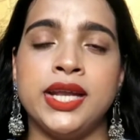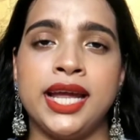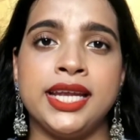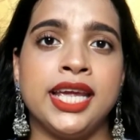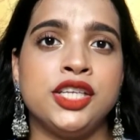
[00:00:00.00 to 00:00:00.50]

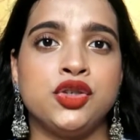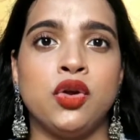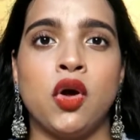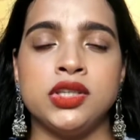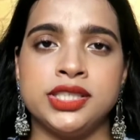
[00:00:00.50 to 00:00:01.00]
नए नए जो
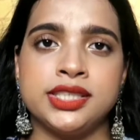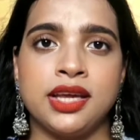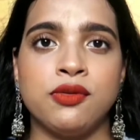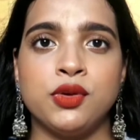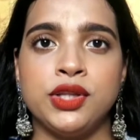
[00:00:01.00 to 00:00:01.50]
लॉन्चेस
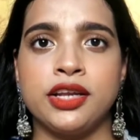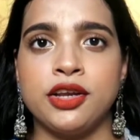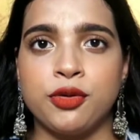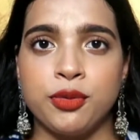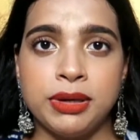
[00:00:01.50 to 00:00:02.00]
हैं वो
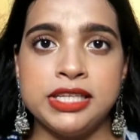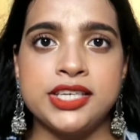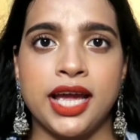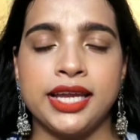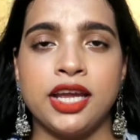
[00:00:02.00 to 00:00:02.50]
देखने को मिल
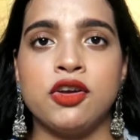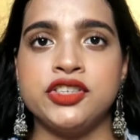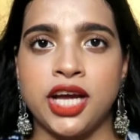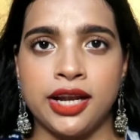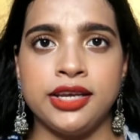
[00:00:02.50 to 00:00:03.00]
जाएंगे और
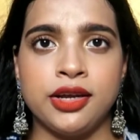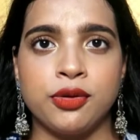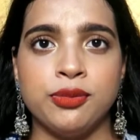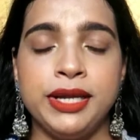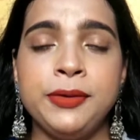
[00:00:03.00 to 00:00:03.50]
जानने
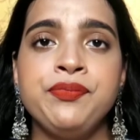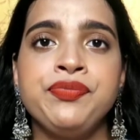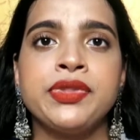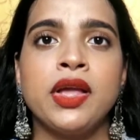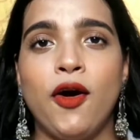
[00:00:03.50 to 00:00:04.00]
को भी
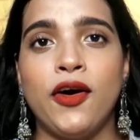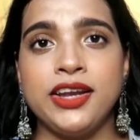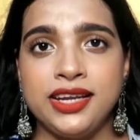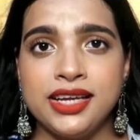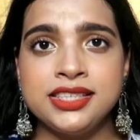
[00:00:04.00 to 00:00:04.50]

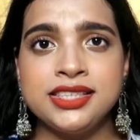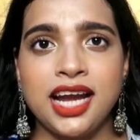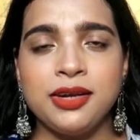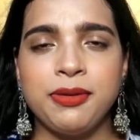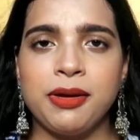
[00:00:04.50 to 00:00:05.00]
और इस
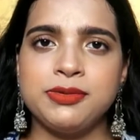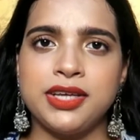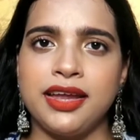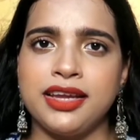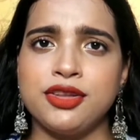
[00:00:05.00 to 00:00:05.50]
साइट पे आप
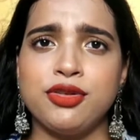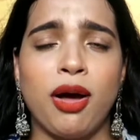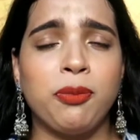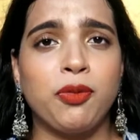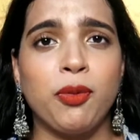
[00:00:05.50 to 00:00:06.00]
जाएंगे तो
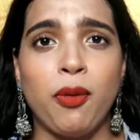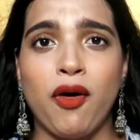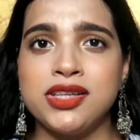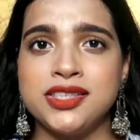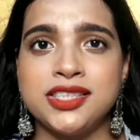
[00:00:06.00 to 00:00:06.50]
आपको
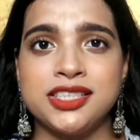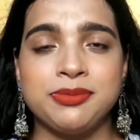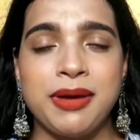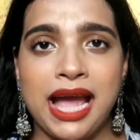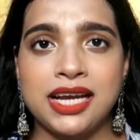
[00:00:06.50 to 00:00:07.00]
बहुत अच्छे
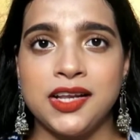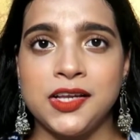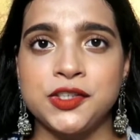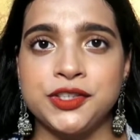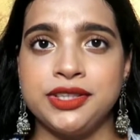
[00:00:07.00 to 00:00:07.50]
अच्छे बैग
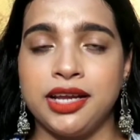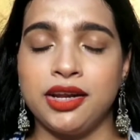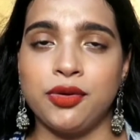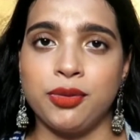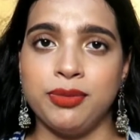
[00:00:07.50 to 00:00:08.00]
कलेक्शन देखने को